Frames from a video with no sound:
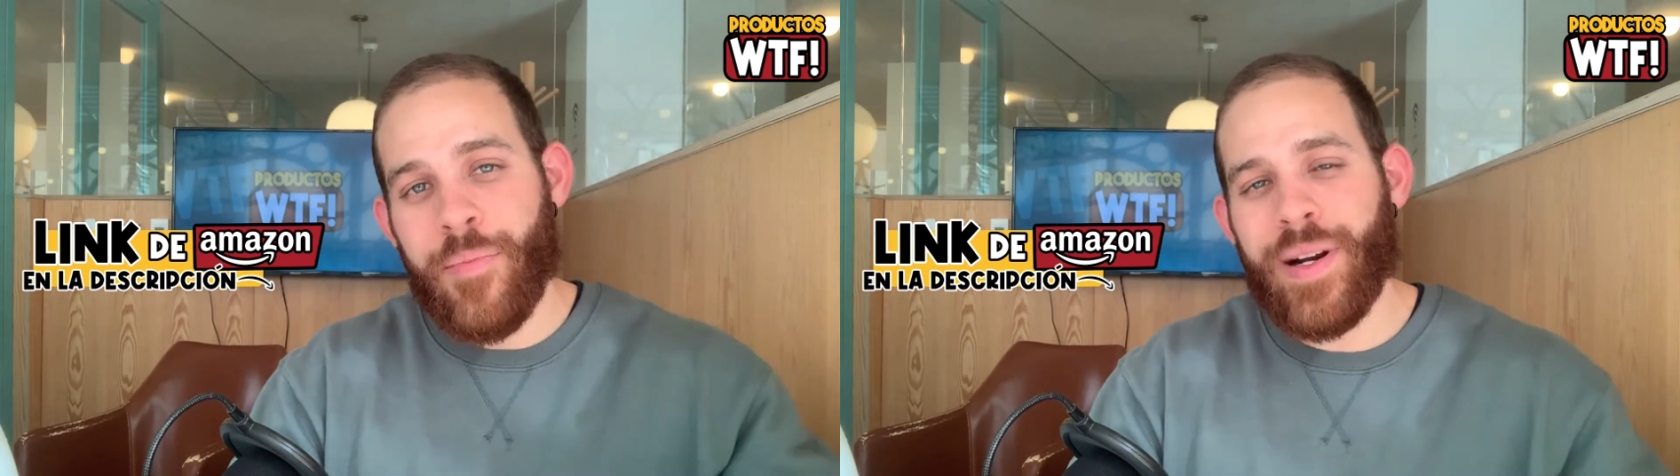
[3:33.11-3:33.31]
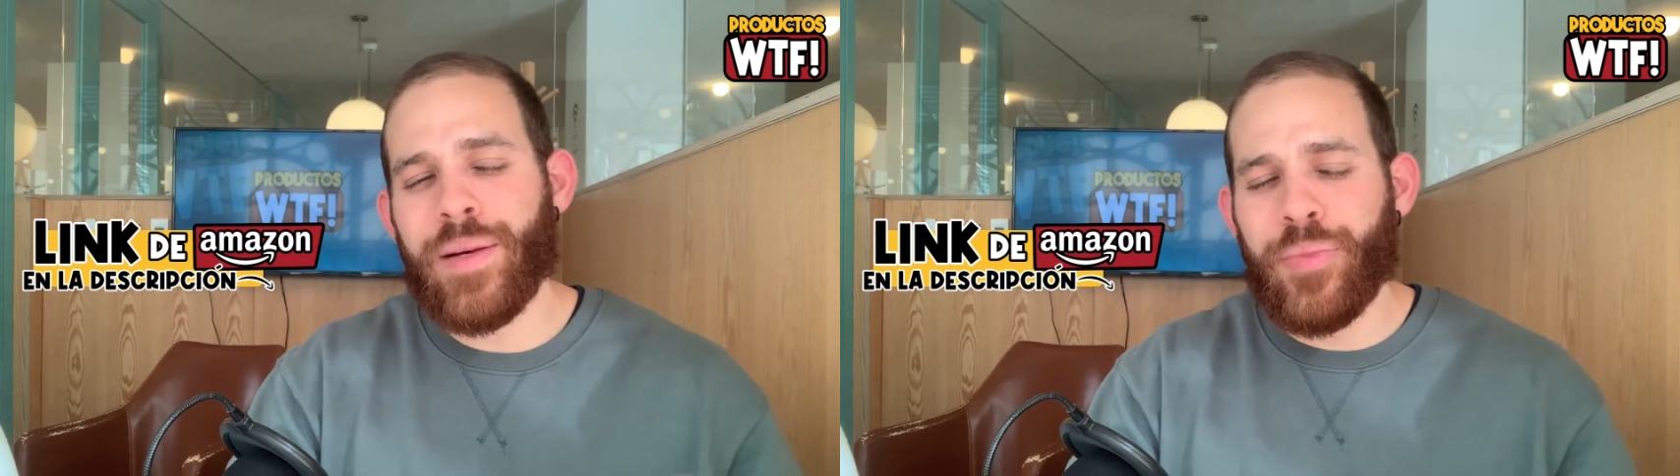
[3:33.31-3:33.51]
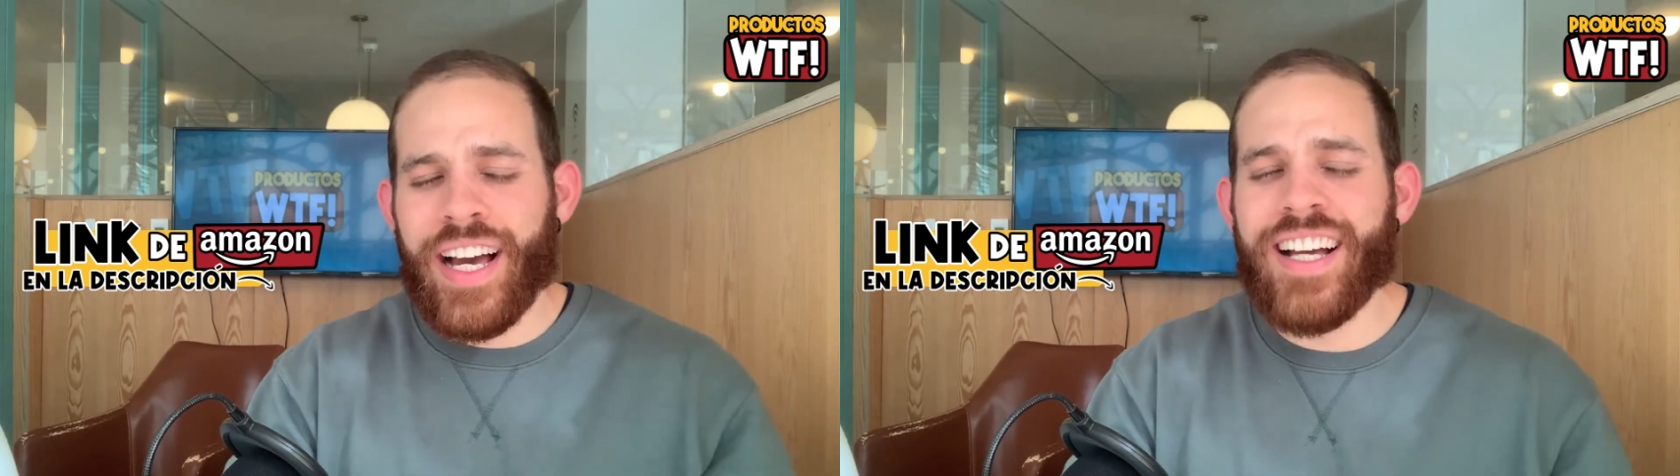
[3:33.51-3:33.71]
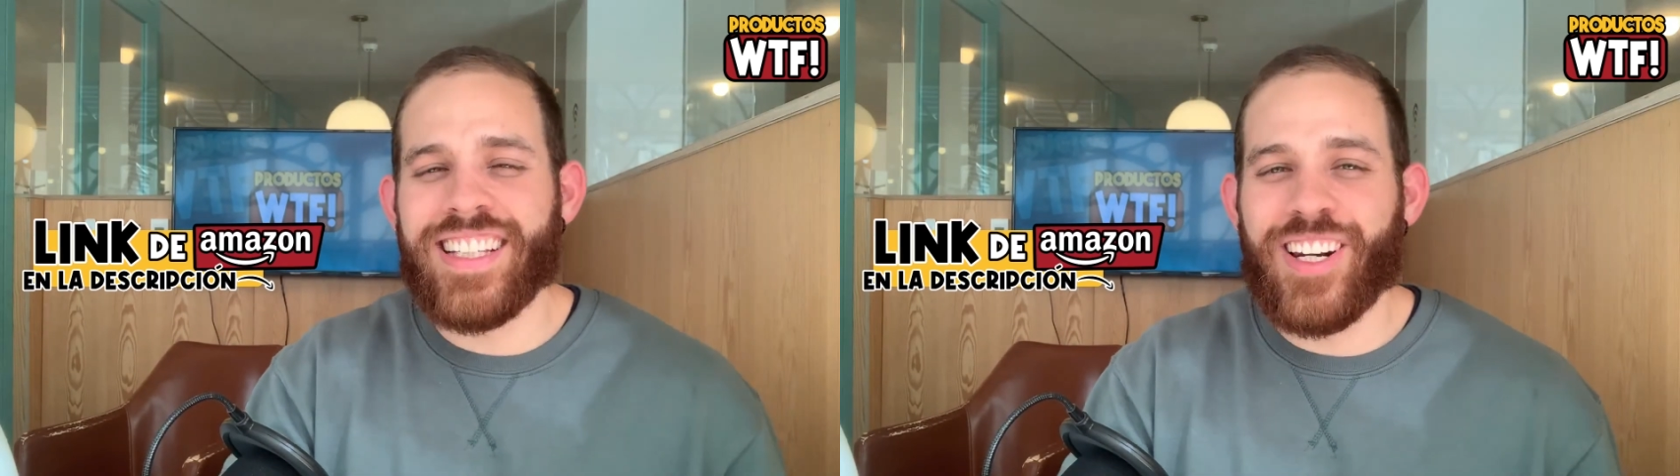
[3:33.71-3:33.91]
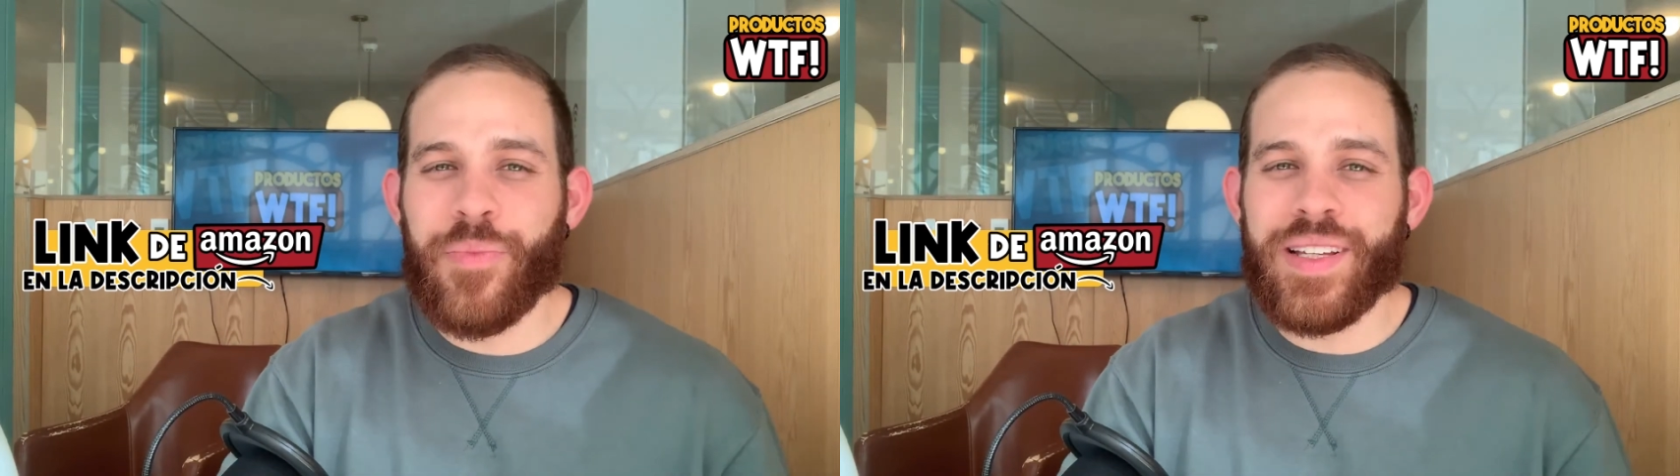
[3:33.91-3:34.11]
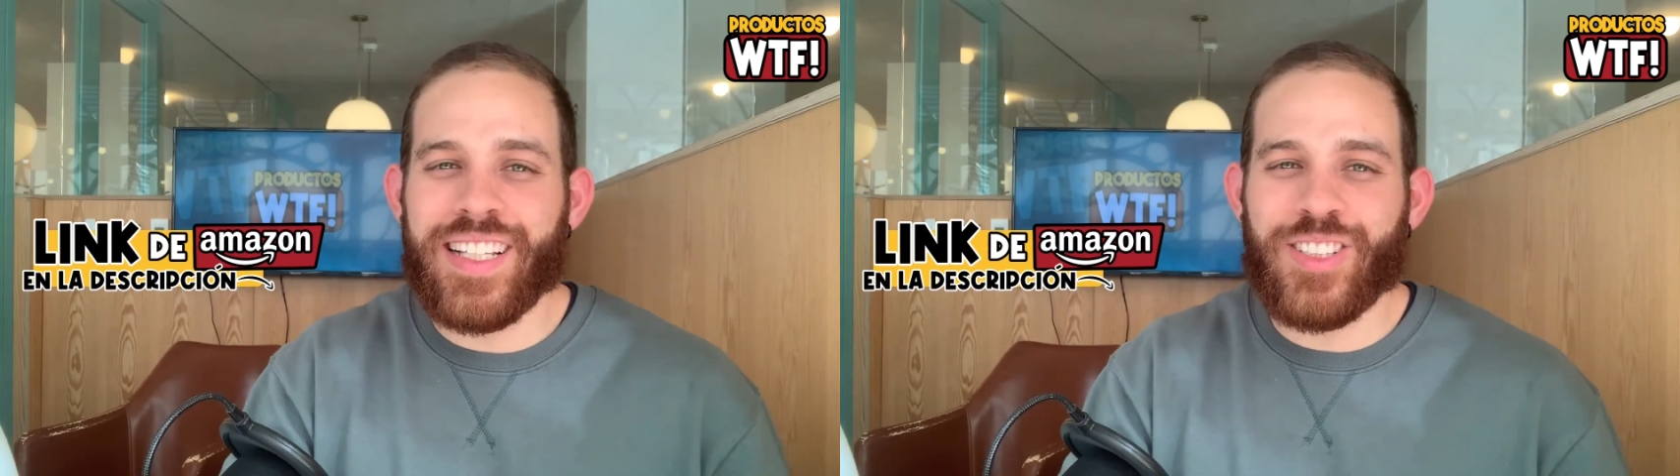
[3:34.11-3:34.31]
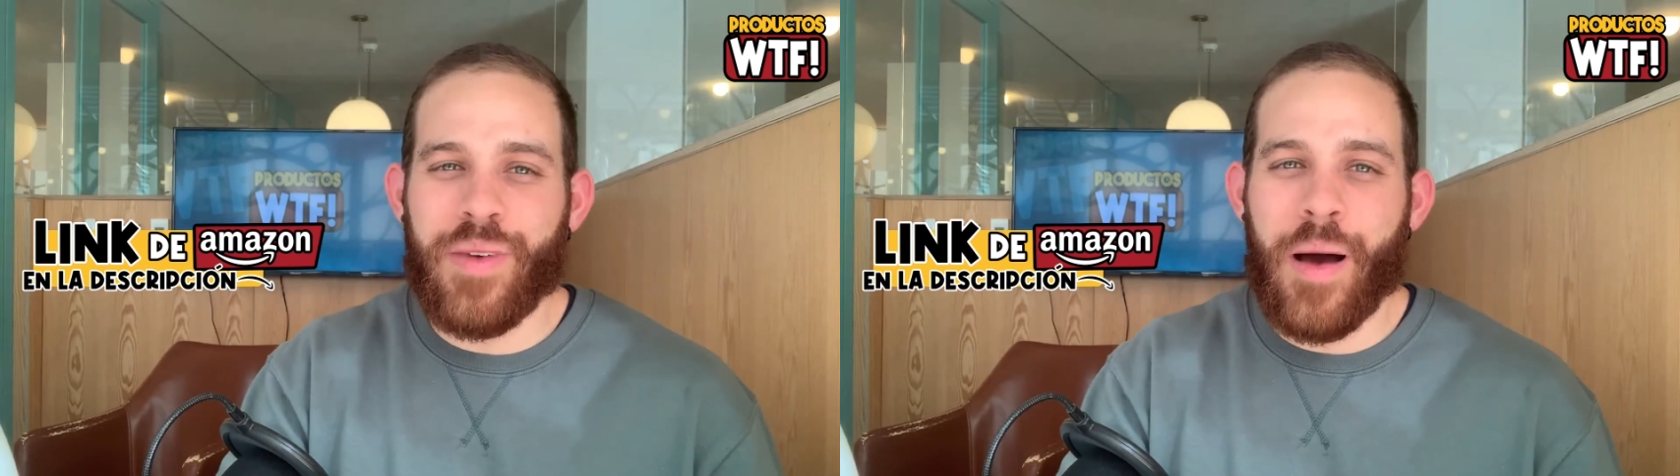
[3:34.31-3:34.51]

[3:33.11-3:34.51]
para que puedas echarle un vistazo